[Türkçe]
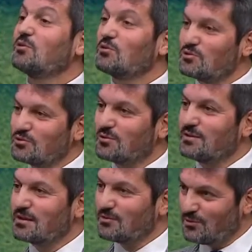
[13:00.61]

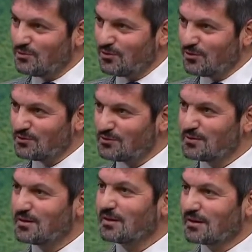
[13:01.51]
huzurundan dönüyoruz.
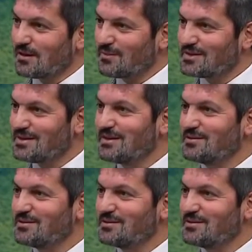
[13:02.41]
Namazdayız,